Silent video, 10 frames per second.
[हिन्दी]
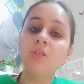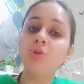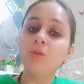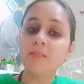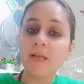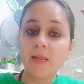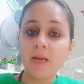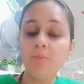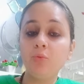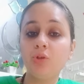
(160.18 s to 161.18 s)
जो
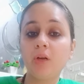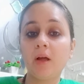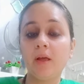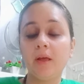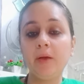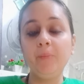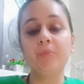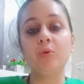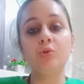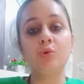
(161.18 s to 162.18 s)
सेकेंड मुद्रा है
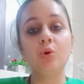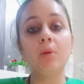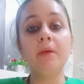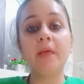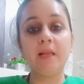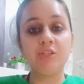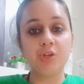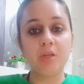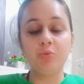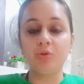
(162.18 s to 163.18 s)
उसको हम
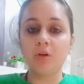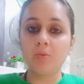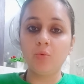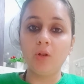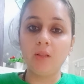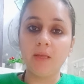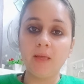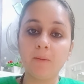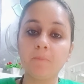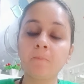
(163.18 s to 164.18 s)
खेचरी मुद्रा बोलते
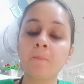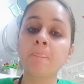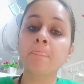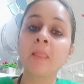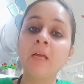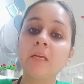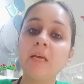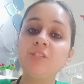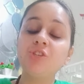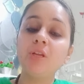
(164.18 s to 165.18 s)
हैं
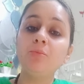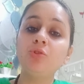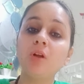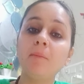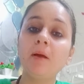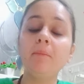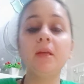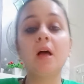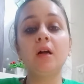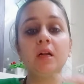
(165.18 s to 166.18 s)
खेचरी मुद्रा में हम
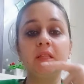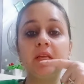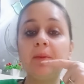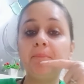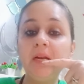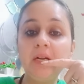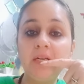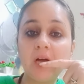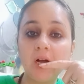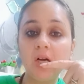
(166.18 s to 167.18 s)
क्या करते हैं अपनी
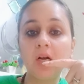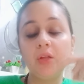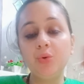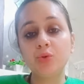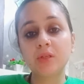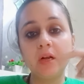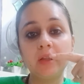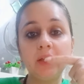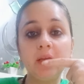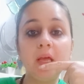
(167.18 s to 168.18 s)
टंग का यूज़
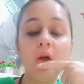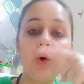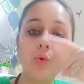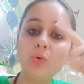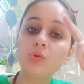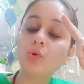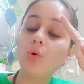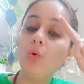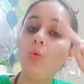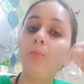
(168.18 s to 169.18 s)
करते हैं और
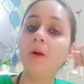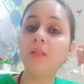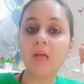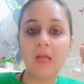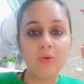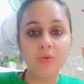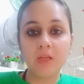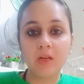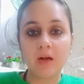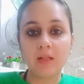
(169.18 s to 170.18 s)
उसको ऊपर तालू से
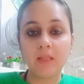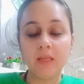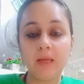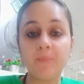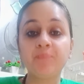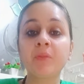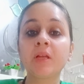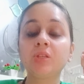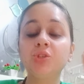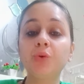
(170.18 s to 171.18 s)
लगाते हैं
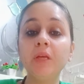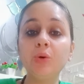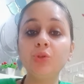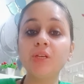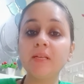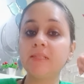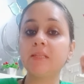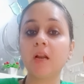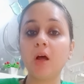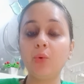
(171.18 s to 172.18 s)
जो कि कुछ इस
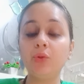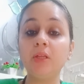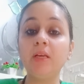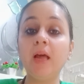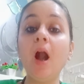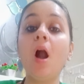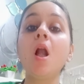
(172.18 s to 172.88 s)
तरह होती है